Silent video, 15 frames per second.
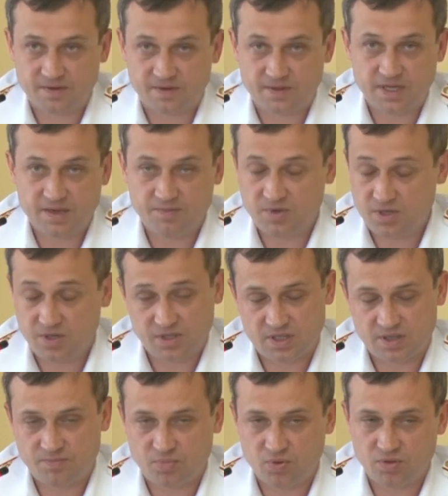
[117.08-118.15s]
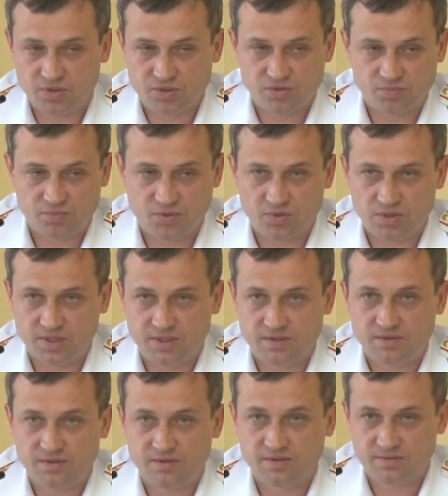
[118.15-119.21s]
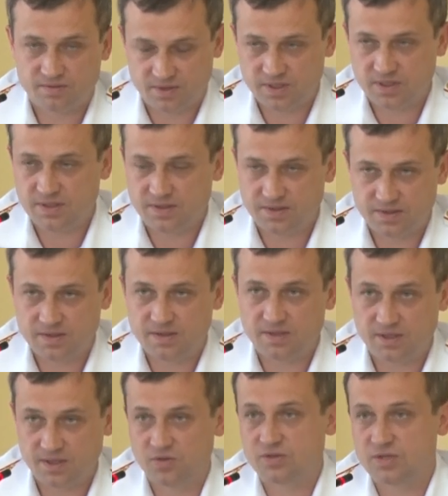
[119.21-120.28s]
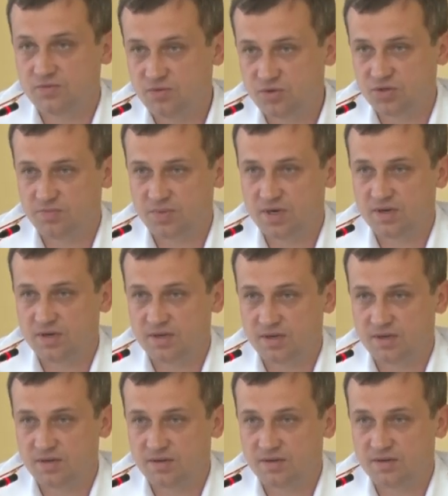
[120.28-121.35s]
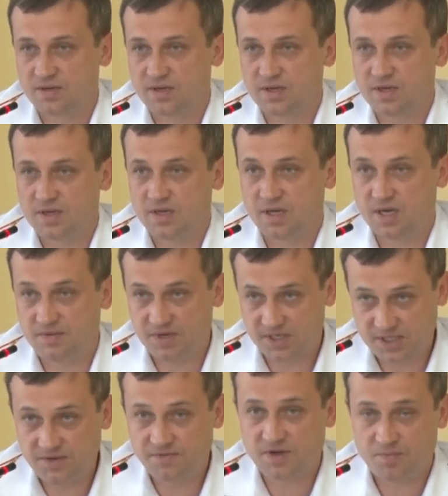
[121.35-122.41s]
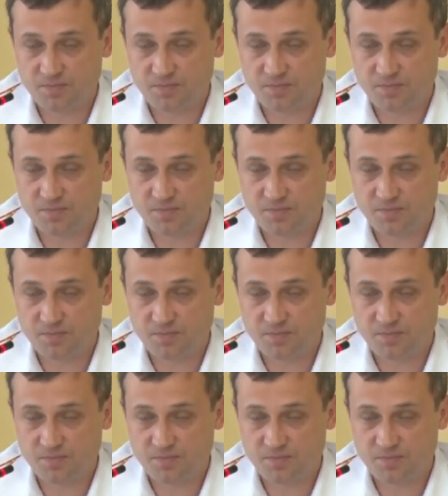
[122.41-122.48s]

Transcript: Там нет, там полностью полная. Да. И грузовой же, правильно? Ну, в реверсивном. Реверсивка